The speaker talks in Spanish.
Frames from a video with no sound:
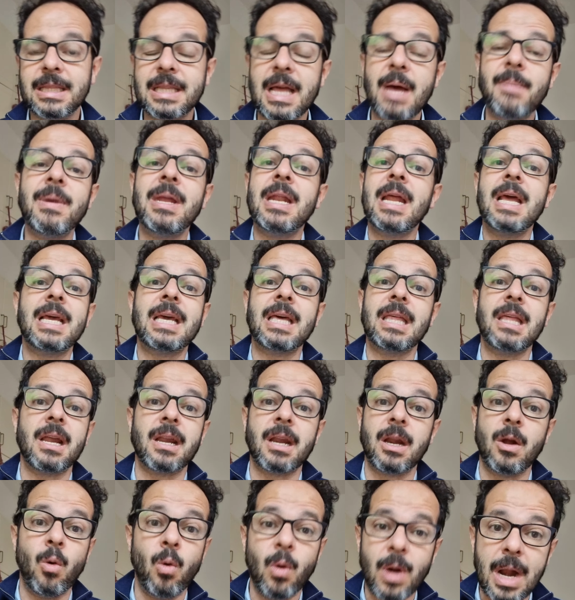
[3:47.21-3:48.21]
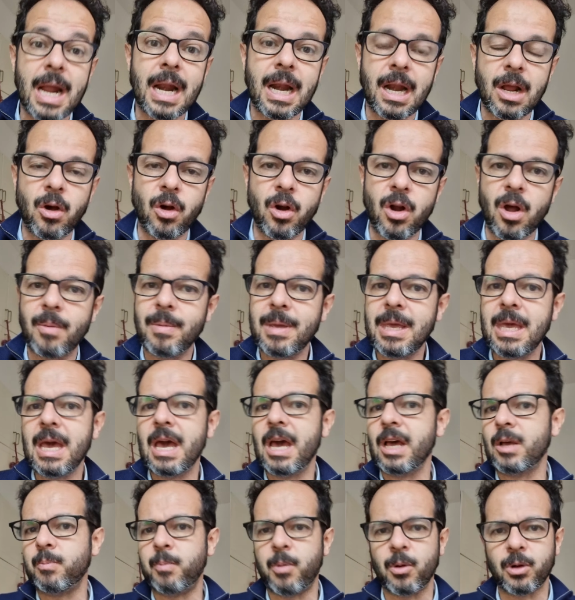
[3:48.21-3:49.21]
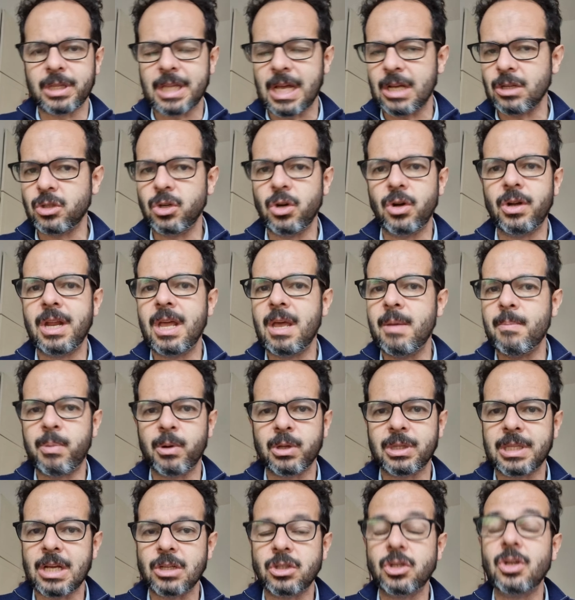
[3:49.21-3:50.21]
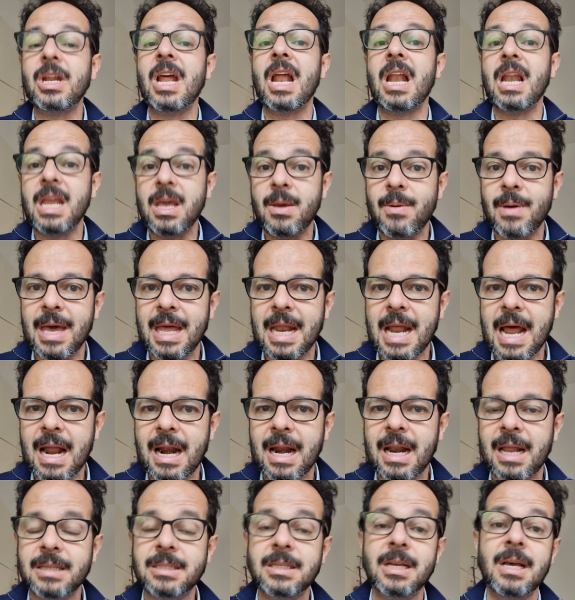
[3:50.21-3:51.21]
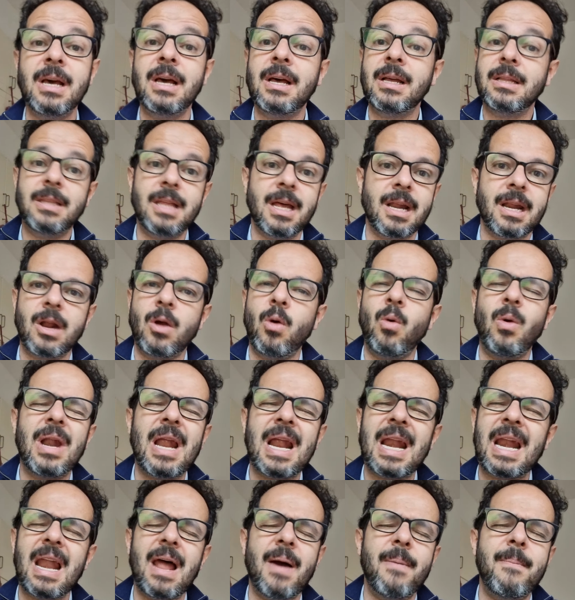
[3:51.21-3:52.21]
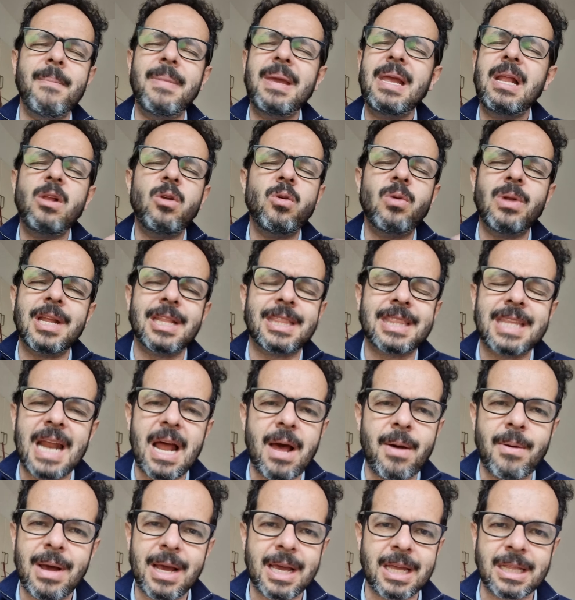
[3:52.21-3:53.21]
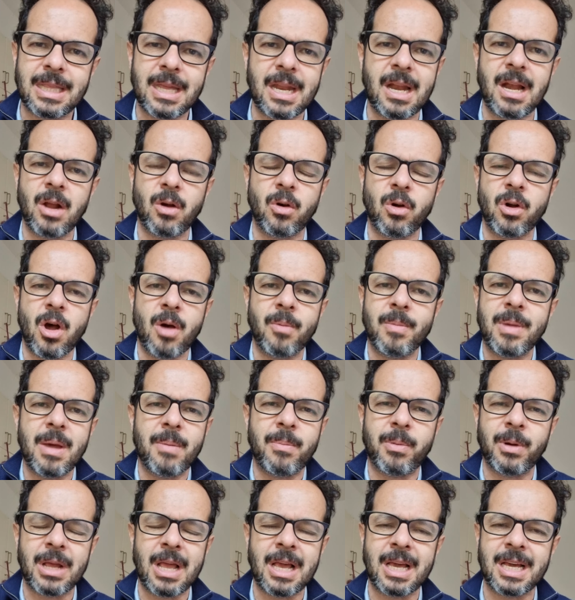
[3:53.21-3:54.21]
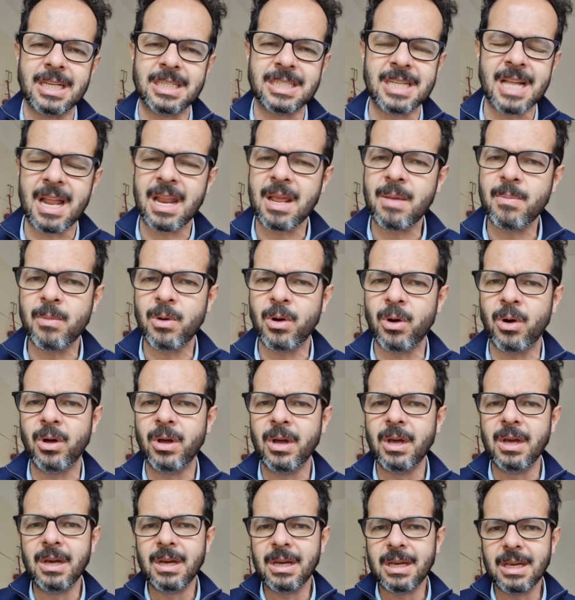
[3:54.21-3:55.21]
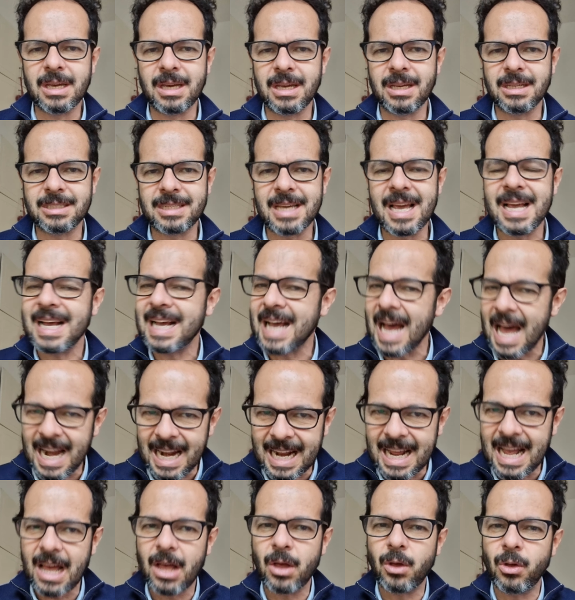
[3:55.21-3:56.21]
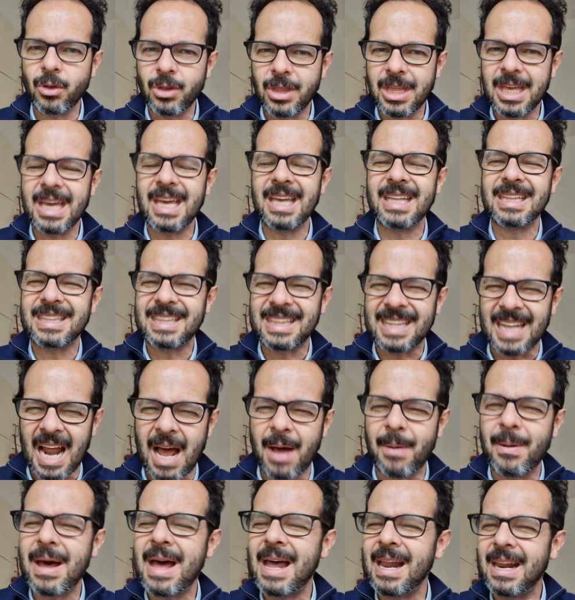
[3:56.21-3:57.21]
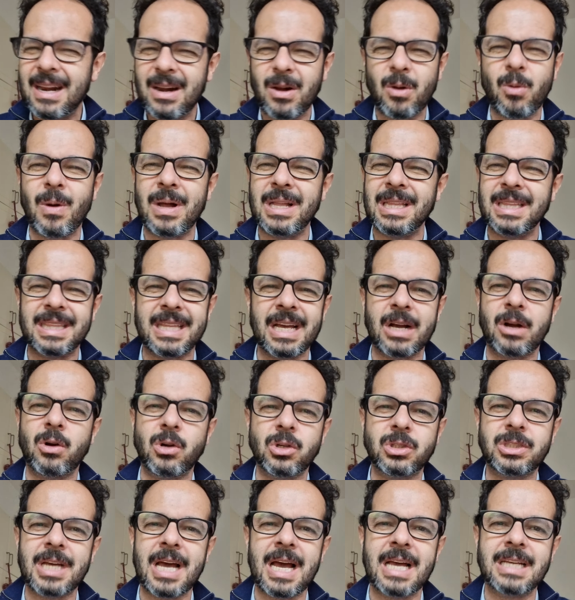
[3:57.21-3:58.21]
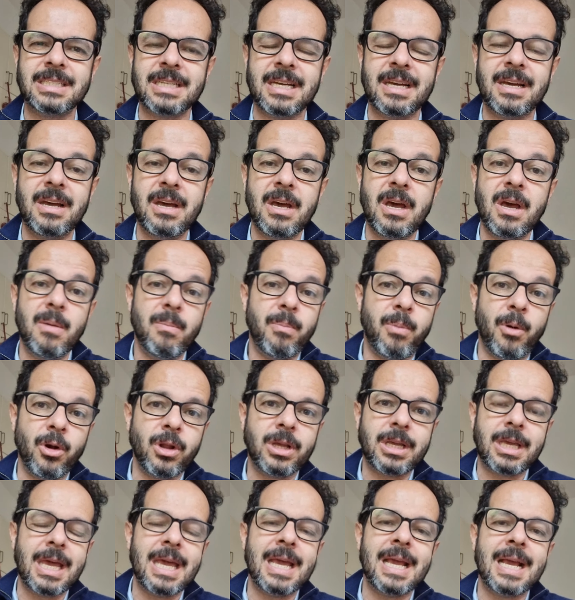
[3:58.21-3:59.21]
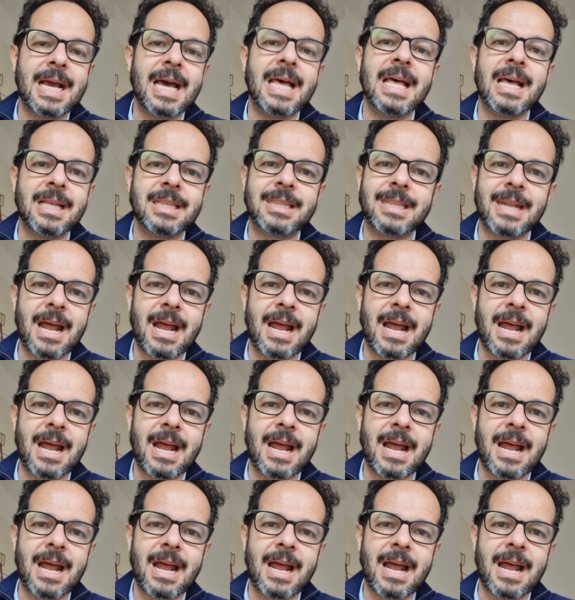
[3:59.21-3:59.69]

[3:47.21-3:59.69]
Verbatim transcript: También hay que desregular la economía, exportaciones, importaciones, liberarlas de regular las mil y una trabas que tiene la economía, porque el kirchnerismo eh, se ha encargado de trabar cuanta cosa haya, porque en cada